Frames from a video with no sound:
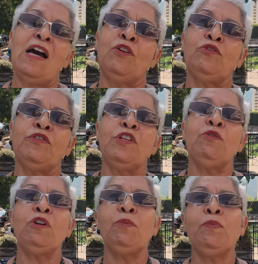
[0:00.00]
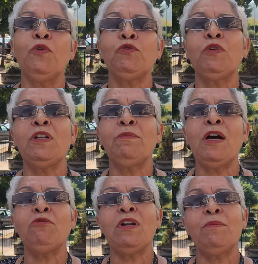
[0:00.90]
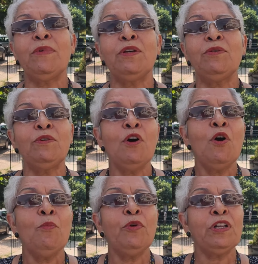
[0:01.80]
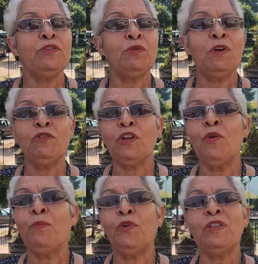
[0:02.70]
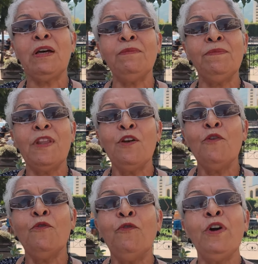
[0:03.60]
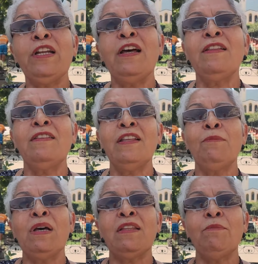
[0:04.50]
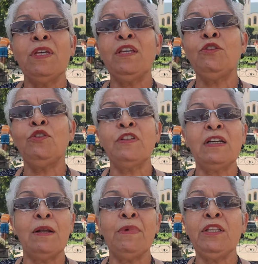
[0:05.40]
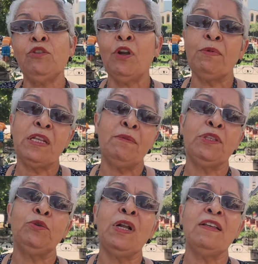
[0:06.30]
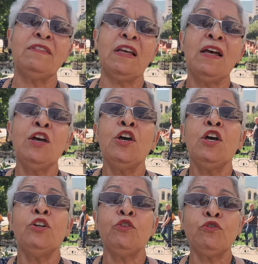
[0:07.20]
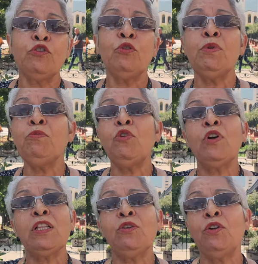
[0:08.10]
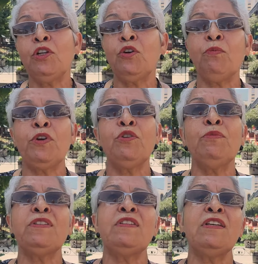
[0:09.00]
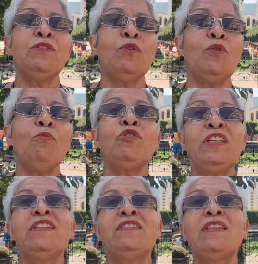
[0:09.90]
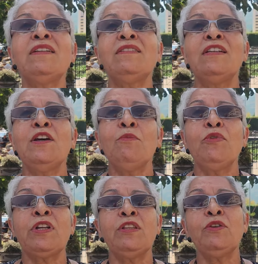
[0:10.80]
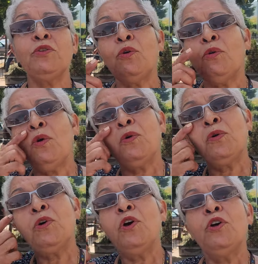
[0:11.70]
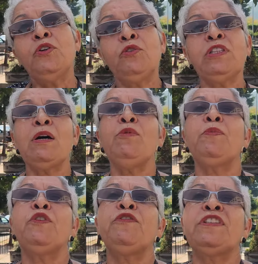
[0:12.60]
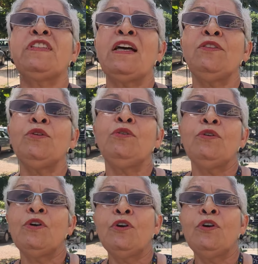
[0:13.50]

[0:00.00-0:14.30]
A los hijos, al esposo, al hermano, al amigo. Por eso cuando se comportan fuera del mandamiento, los sacramentos y la bienaventuranza, nosotros mismos los católicos, pues yo me siento como triste porque digo yo, oh, no estamos profesando